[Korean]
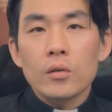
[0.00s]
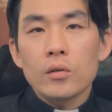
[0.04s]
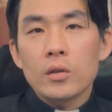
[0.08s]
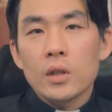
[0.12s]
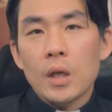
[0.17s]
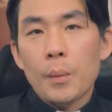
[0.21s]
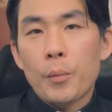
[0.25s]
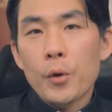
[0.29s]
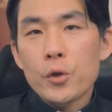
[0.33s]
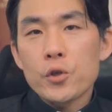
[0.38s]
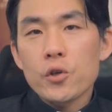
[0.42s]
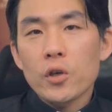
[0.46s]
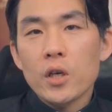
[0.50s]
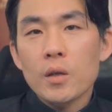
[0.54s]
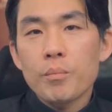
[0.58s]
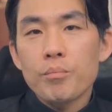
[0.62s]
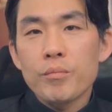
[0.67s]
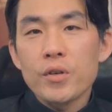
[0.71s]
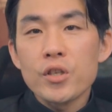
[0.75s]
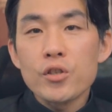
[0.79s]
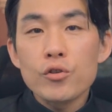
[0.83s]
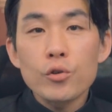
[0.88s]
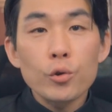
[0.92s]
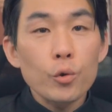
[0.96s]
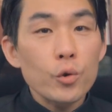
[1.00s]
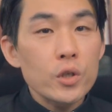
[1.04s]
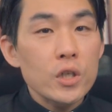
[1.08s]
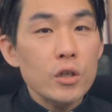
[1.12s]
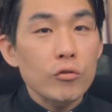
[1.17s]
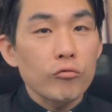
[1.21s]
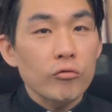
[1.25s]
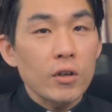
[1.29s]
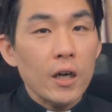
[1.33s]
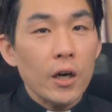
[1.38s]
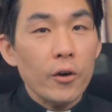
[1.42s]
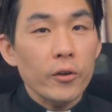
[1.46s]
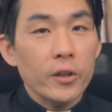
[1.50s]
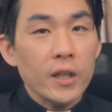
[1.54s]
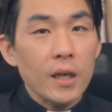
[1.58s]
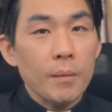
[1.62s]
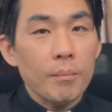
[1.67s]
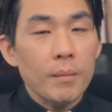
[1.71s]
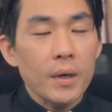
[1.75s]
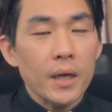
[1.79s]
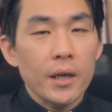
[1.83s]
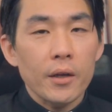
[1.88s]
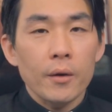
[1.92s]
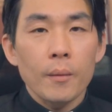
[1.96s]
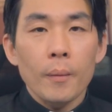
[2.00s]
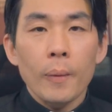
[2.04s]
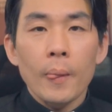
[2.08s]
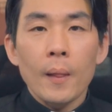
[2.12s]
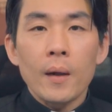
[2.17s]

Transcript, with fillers: 대표적인 민주도시 국가였단 말이에요.